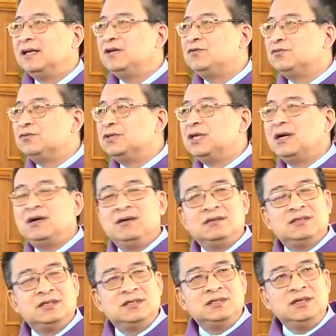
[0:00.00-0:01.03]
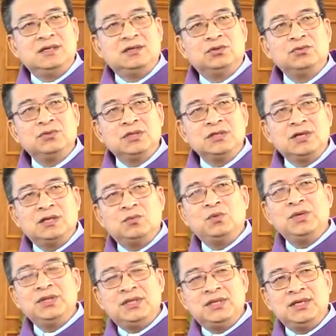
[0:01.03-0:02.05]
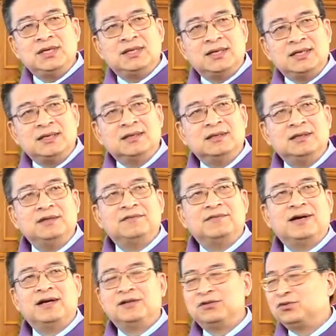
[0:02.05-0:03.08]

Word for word: 天主教和这个东正教的问题也在这个地方，